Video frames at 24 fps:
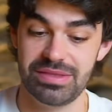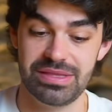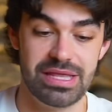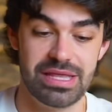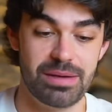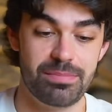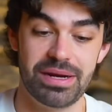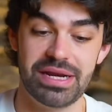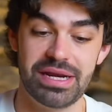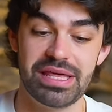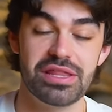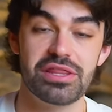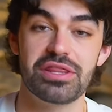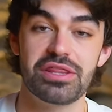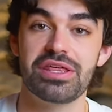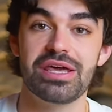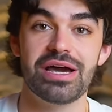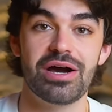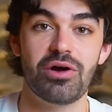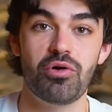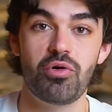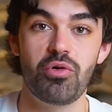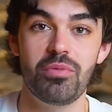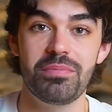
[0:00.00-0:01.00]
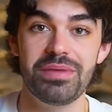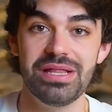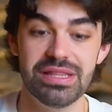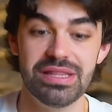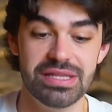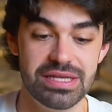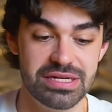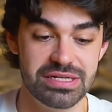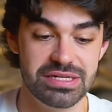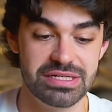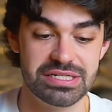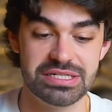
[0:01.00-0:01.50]
de apariencia
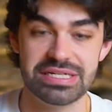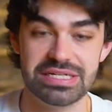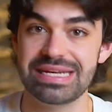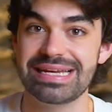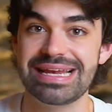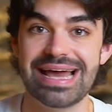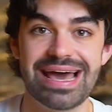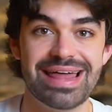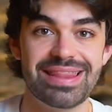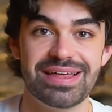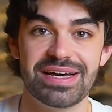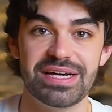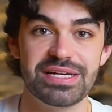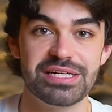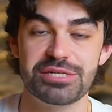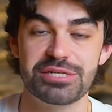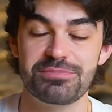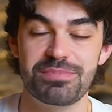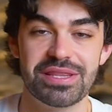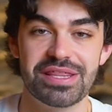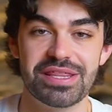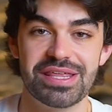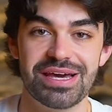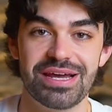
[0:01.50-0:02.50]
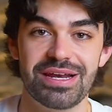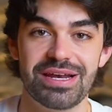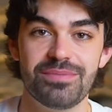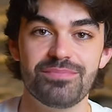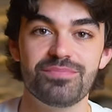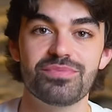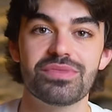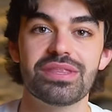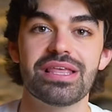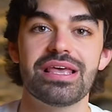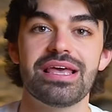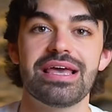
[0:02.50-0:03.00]
humilde, sin nada especial,
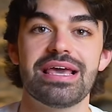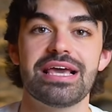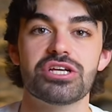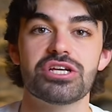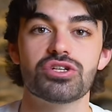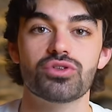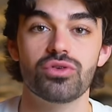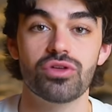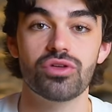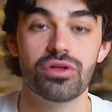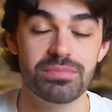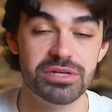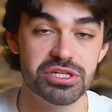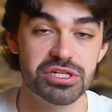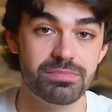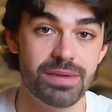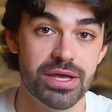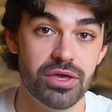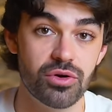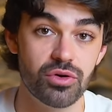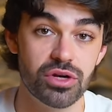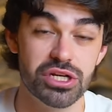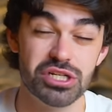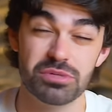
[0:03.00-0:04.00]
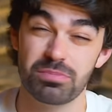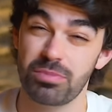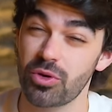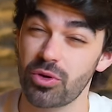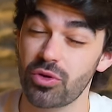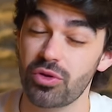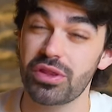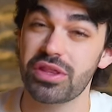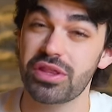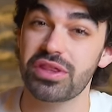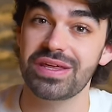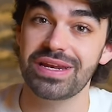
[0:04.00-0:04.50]
es uno de mis mayores,
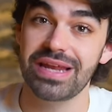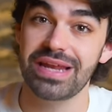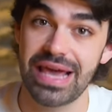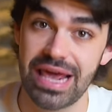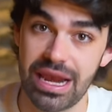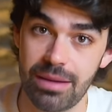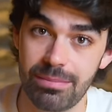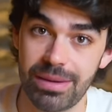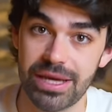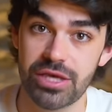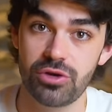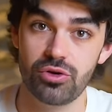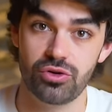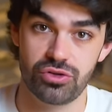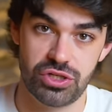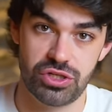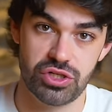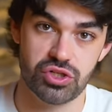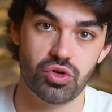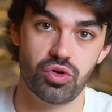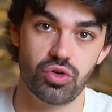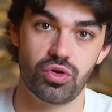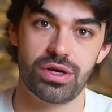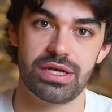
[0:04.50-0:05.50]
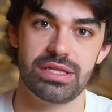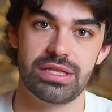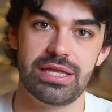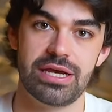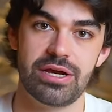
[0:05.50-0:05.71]
por no decir el mayor tesoro que